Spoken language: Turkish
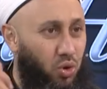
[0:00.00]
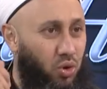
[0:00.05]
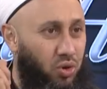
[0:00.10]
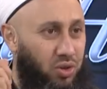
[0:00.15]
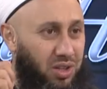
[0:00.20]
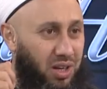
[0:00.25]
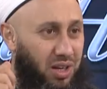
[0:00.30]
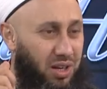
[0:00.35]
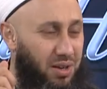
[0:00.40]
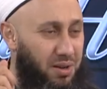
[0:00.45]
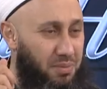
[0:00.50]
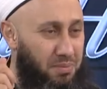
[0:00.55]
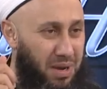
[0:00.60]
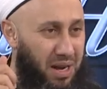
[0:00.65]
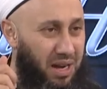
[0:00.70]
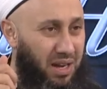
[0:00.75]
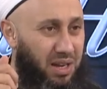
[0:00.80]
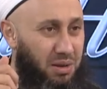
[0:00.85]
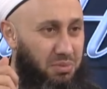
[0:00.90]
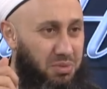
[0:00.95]
orada e,
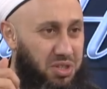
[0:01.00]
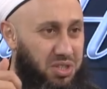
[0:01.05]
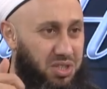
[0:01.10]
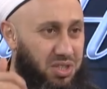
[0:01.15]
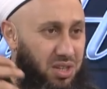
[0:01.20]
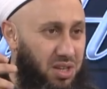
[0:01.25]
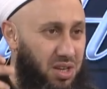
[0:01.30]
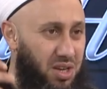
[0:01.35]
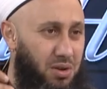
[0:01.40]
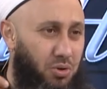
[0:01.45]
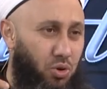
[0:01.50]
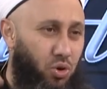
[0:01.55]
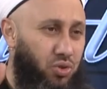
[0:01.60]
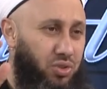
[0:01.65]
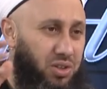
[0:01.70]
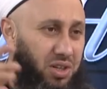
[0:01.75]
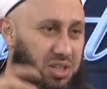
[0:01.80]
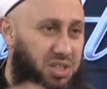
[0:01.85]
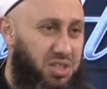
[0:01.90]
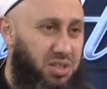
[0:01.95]
beklemesi
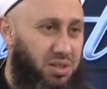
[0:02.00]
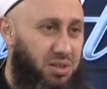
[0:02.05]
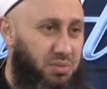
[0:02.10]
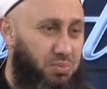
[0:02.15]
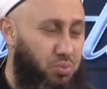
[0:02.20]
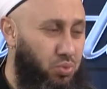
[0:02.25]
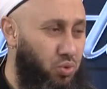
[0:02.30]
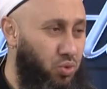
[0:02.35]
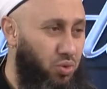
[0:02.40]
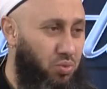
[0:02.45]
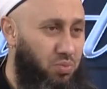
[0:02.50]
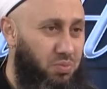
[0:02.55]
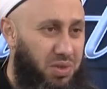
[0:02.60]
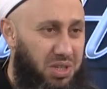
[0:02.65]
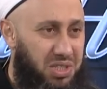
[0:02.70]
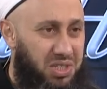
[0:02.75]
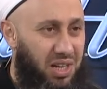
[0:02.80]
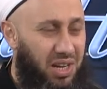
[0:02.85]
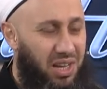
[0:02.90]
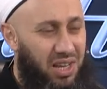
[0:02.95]
onlar için bu
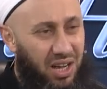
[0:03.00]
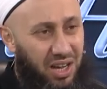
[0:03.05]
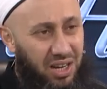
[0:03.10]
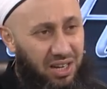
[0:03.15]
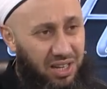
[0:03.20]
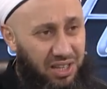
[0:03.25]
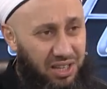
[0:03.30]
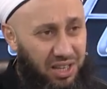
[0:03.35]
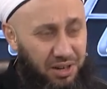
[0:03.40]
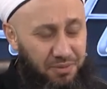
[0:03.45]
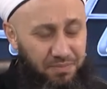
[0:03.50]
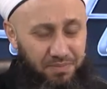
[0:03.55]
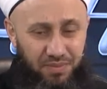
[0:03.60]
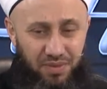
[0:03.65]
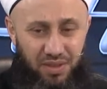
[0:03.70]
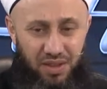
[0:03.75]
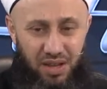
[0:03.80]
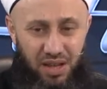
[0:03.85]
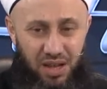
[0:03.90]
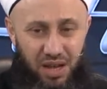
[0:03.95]
meseleyi halleder.
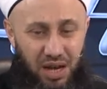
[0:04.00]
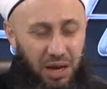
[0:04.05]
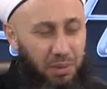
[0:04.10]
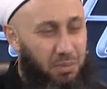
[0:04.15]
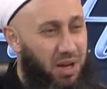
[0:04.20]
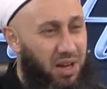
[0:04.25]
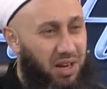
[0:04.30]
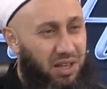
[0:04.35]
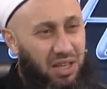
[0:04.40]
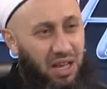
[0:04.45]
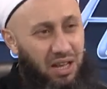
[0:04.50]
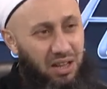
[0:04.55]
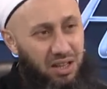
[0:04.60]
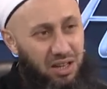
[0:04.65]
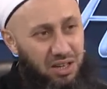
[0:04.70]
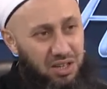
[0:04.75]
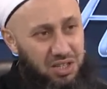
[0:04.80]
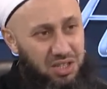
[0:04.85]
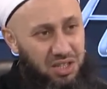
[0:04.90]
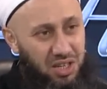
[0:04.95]
Hı. Ama
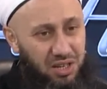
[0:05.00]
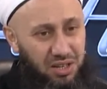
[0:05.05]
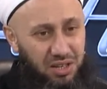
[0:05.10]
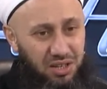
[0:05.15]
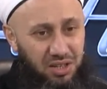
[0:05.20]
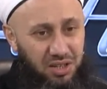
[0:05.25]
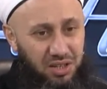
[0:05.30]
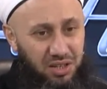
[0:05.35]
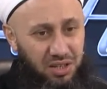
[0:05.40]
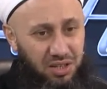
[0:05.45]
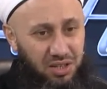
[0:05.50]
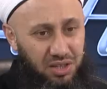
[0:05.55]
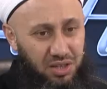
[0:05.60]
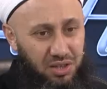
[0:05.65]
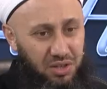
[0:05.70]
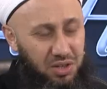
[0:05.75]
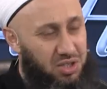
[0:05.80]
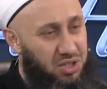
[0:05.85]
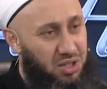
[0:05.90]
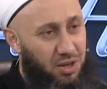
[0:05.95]
erkekler ise e,
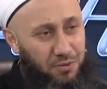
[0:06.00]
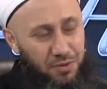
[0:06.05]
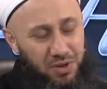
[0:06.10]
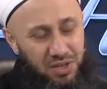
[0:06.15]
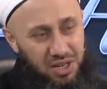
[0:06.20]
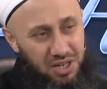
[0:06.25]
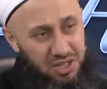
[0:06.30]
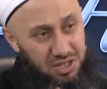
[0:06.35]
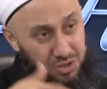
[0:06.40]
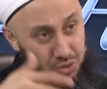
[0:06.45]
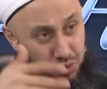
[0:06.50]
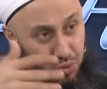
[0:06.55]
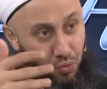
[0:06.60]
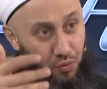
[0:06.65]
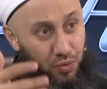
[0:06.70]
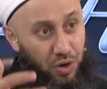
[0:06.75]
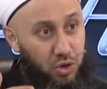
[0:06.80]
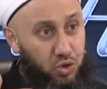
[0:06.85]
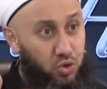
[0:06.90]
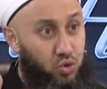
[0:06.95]
işte affedersiniz
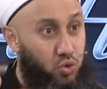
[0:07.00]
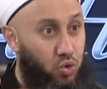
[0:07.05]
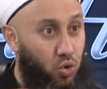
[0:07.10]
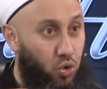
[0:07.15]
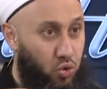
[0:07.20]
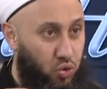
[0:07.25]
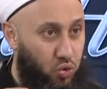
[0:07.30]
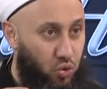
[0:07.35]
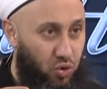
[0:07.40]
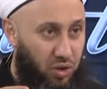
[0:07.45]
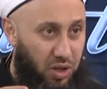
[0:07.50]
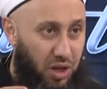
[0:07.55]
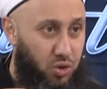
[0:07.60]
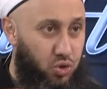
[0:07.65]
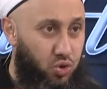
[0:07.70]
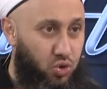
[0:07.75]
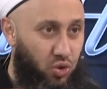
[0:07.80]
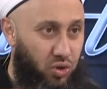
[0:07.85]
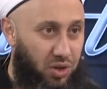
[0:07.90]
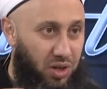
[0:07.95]
ufak su
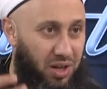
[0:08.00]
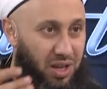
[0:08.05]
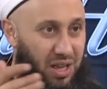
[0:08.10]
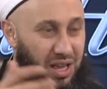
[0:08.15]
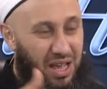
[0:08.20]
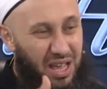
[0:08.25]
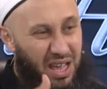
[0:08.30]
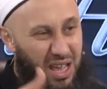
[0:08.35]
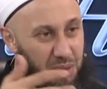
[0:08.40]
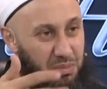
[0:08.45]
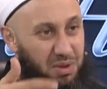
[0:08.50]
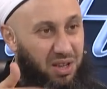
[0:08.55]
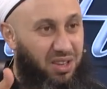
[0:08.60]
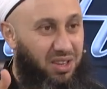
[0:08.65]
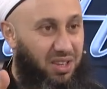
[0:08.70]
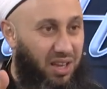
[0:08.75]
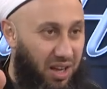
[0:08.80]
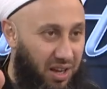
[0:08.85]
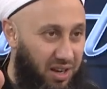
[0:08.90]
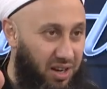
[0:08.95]
döktükten sonra
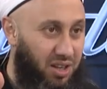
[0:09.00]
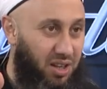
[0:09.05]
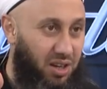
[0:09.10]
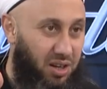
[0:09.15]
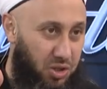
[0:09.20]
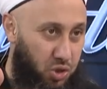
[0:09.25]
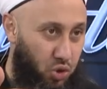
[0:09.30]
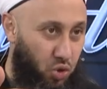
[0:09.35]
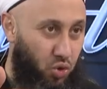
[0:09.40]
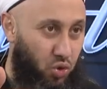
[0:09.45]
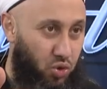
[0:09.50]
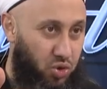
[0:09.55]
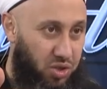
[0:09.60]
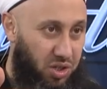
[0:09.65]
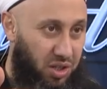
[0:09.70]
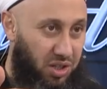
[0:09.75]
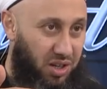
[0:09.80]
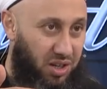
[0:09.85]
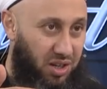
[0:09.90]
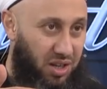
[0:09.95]
hemen taharet alacak
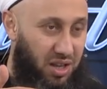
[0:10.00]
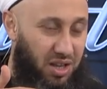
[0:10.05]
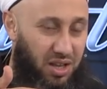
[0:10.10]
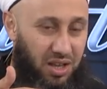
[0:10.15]
olsalar